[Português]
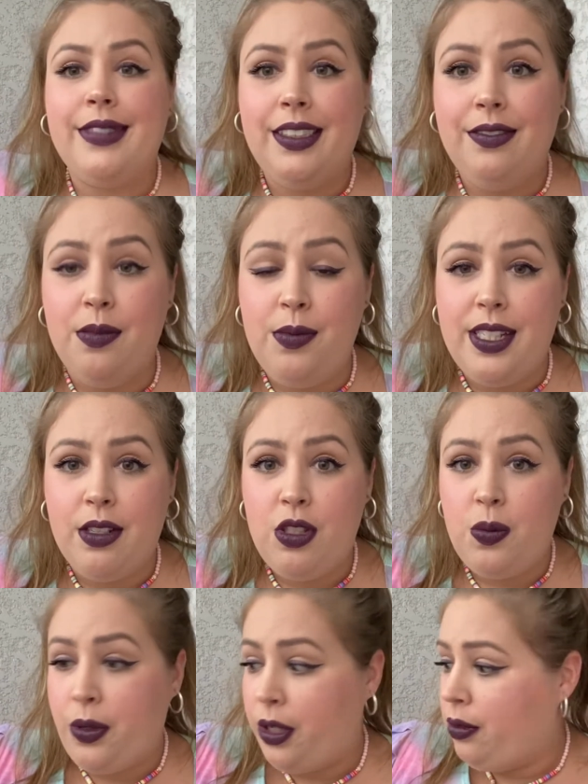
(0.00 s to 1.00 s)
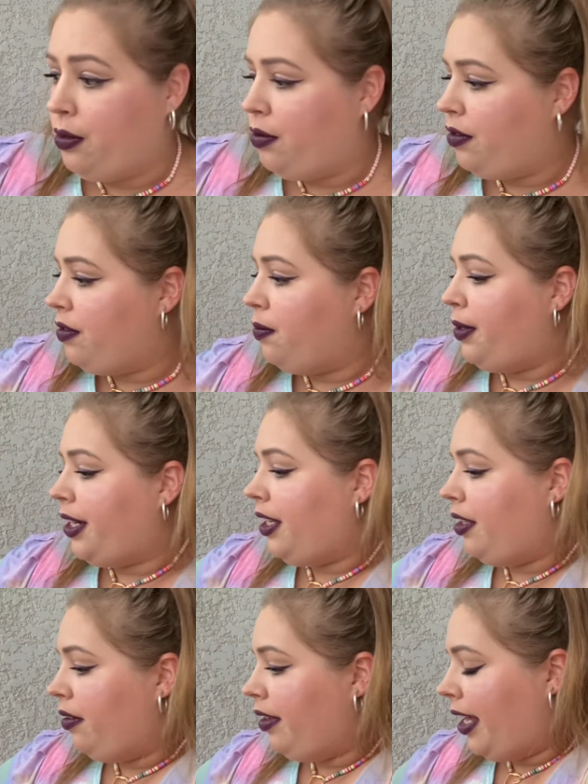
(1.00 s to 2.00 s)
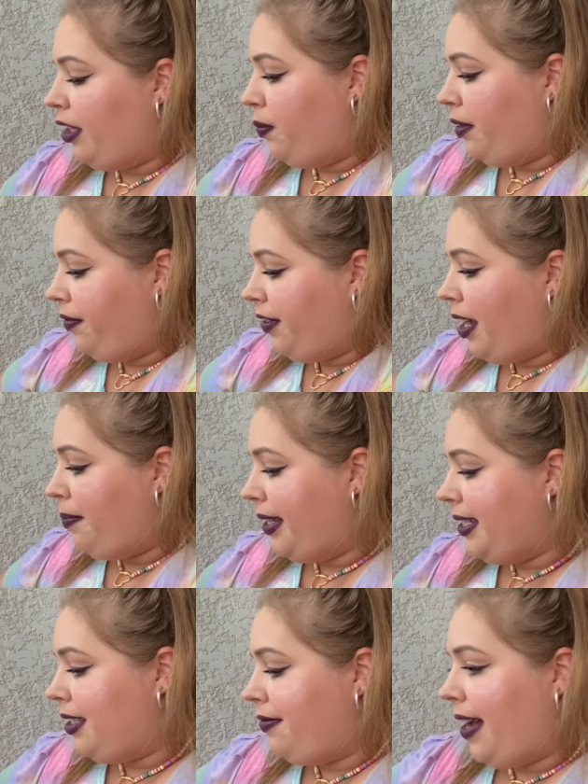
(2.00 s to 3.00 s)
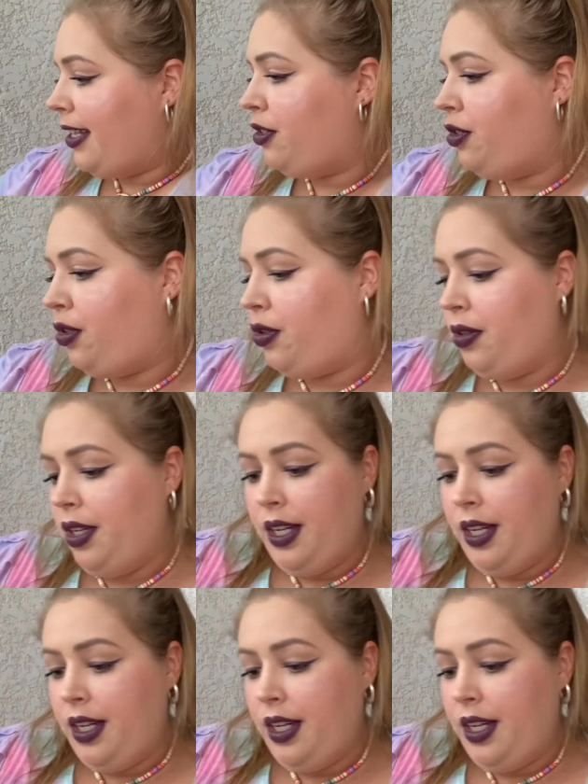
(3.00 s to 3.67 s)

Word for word: Vamos aos produtos. Vou por aqui do lado pra ficar mais fácil.